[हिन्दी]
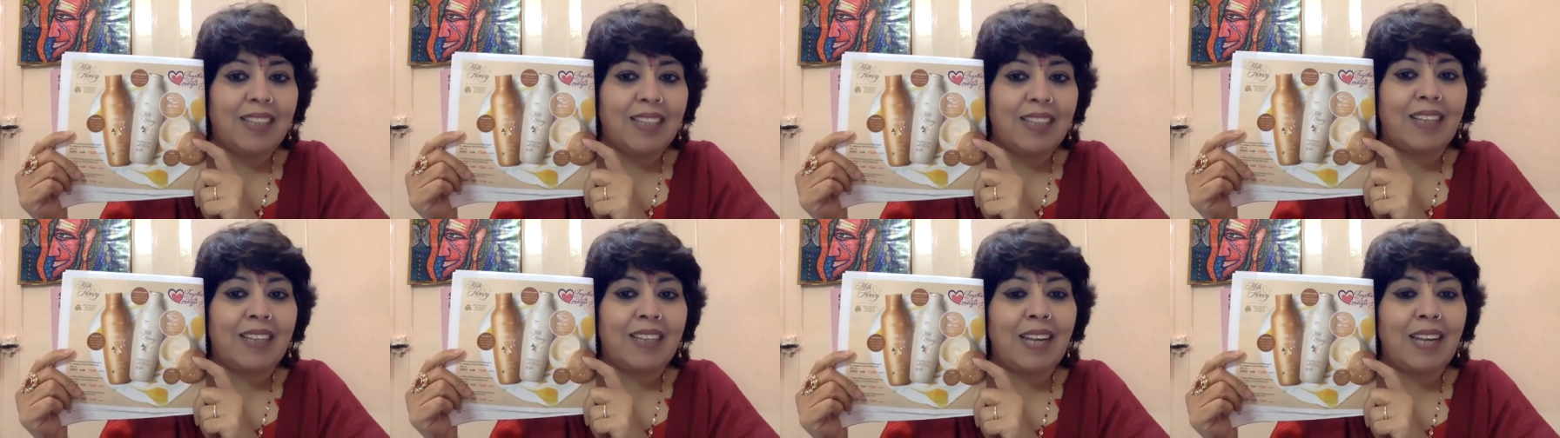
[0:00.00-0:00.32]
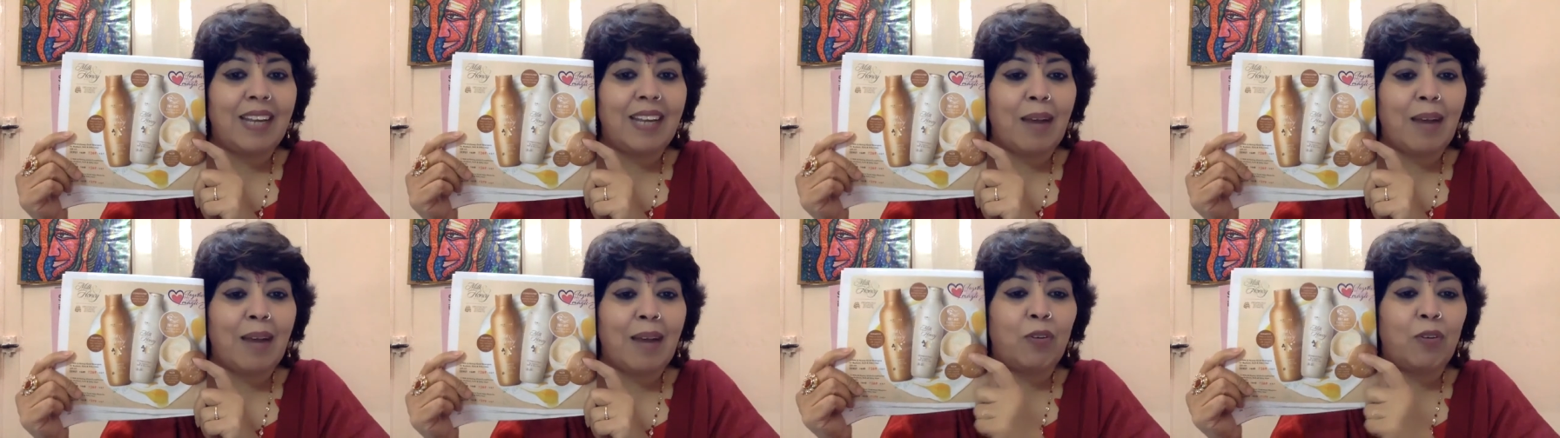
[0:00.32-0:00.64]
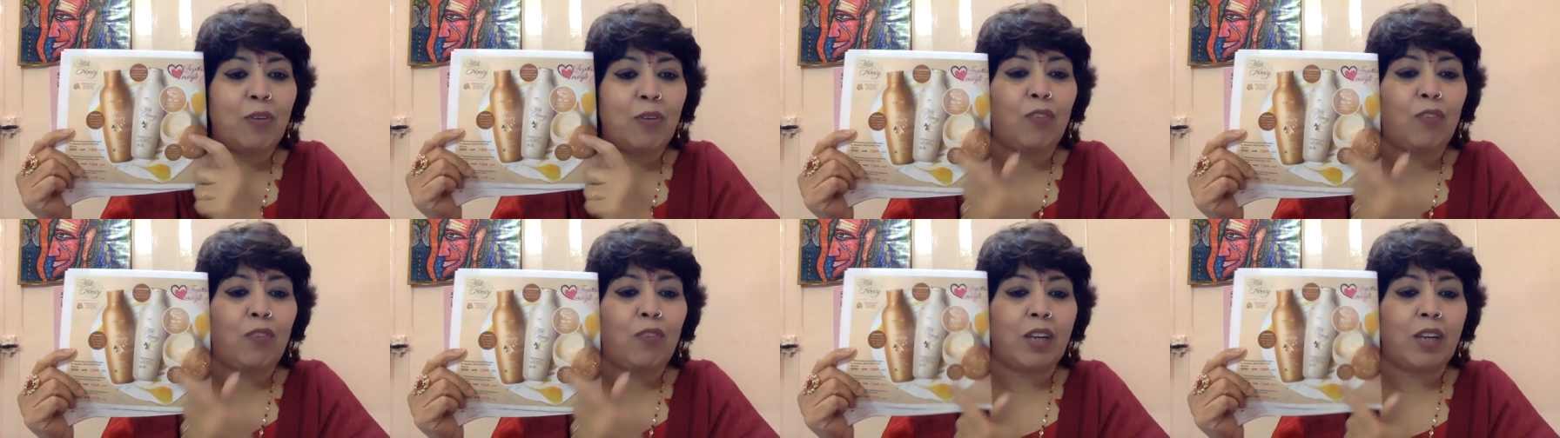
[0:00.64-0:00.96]
ये आपको
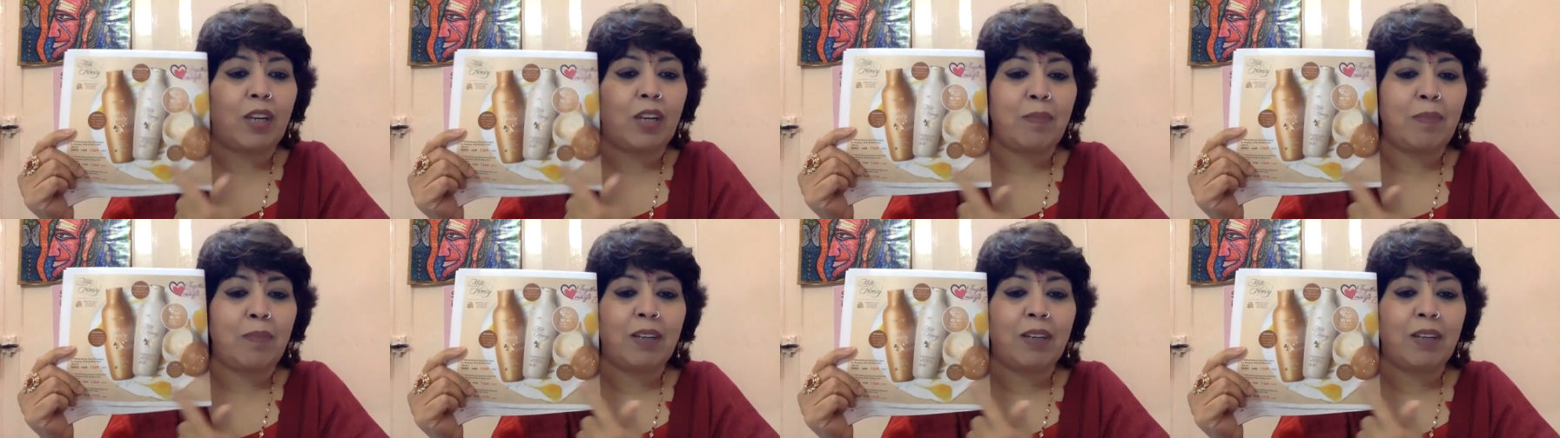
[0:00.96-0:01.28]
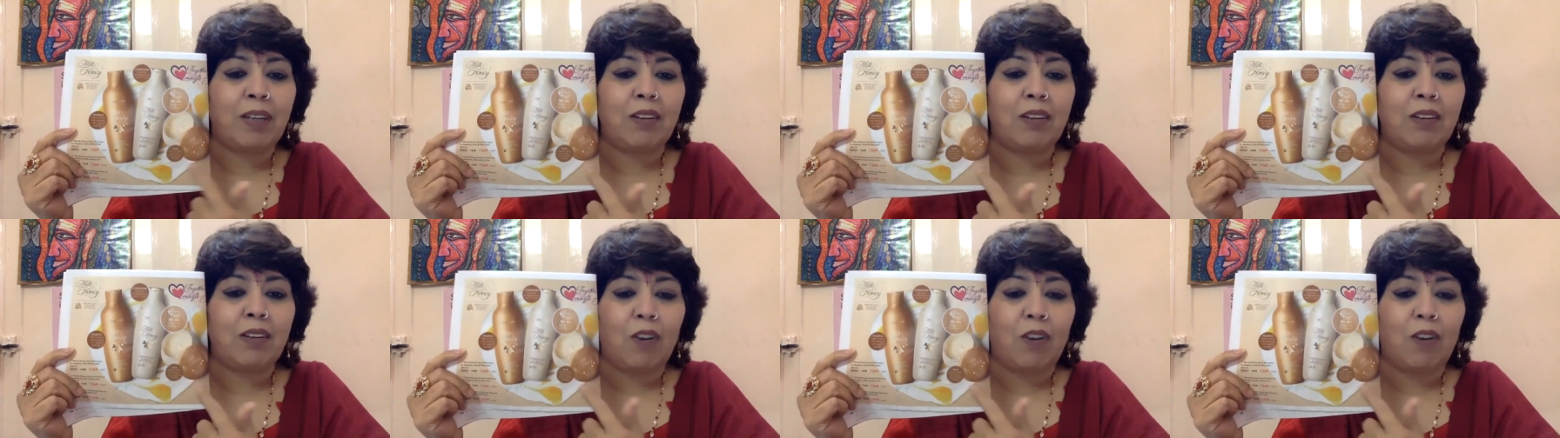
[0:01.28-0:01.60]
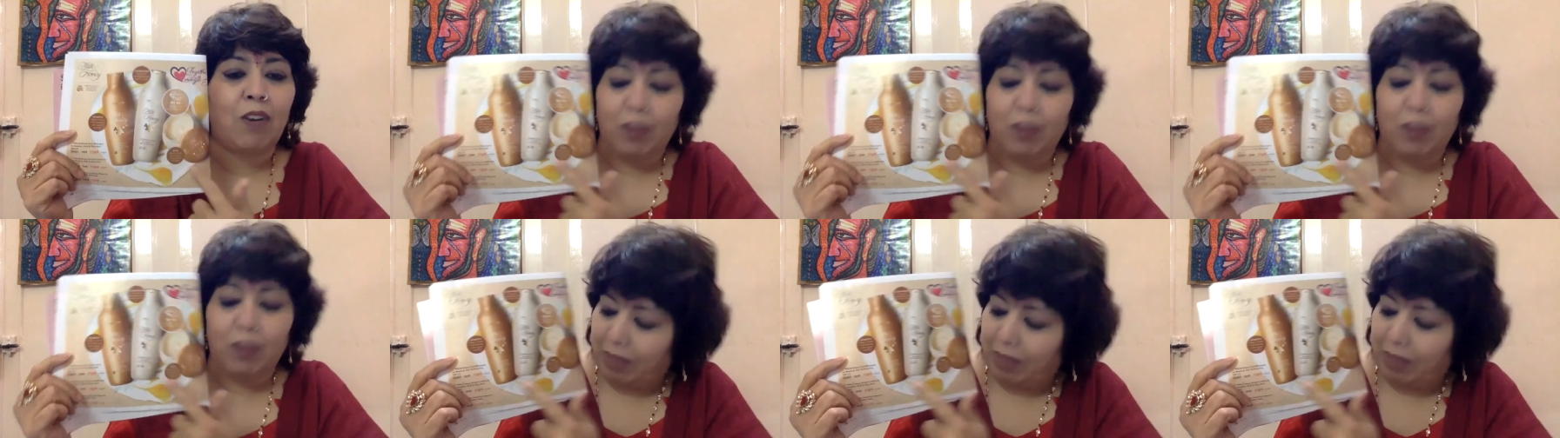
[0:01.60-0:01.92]
फोर्टी परसेंट
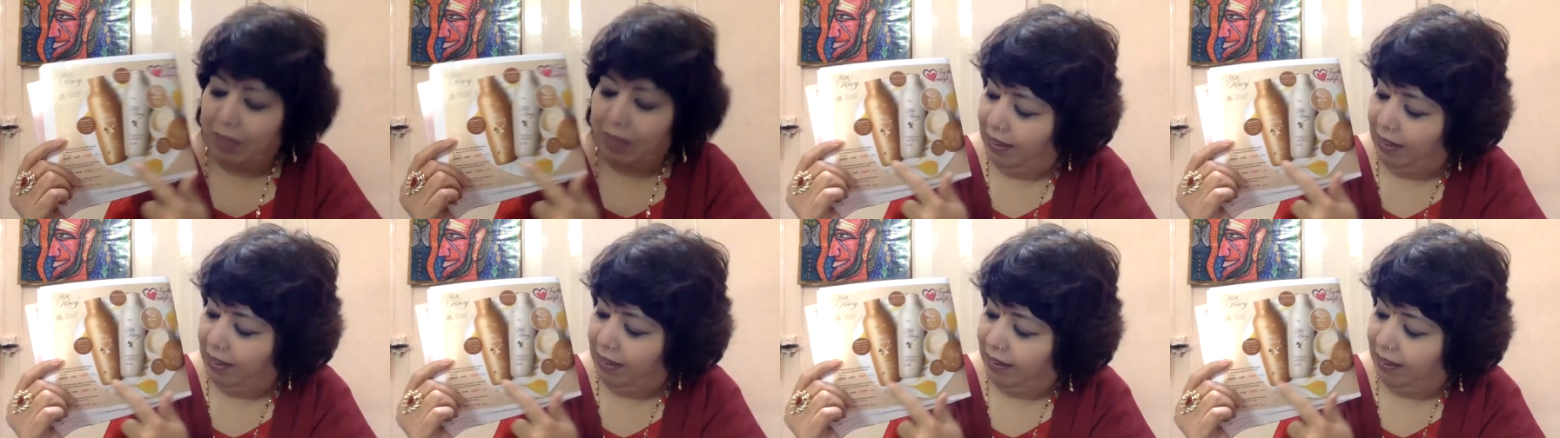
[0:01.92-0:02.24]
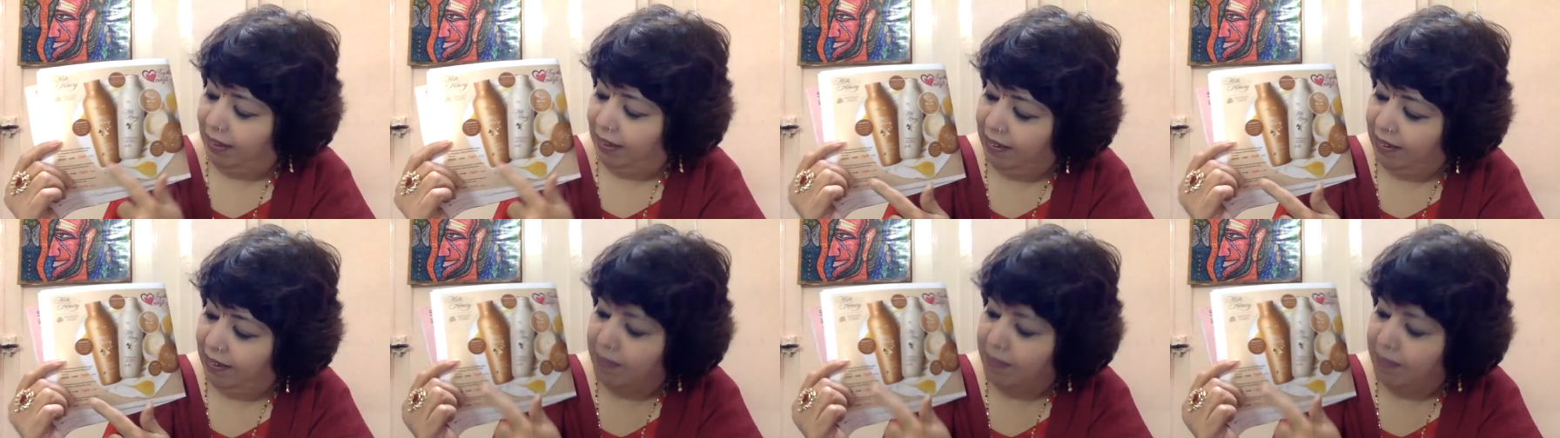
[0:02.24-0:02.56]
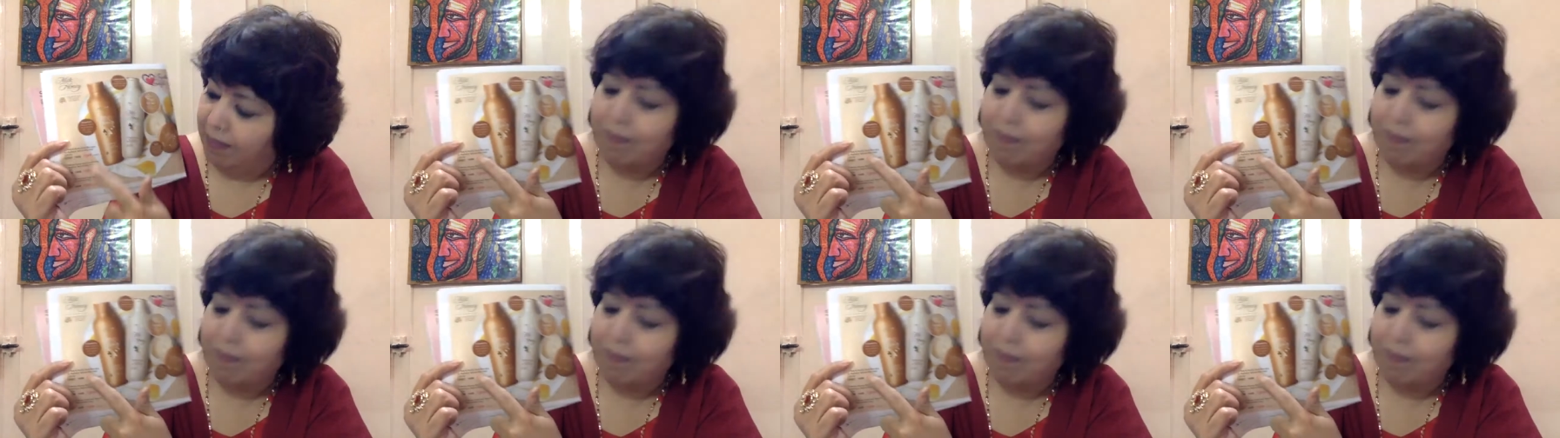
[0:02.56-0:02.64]
ऑफर पे दे रखा है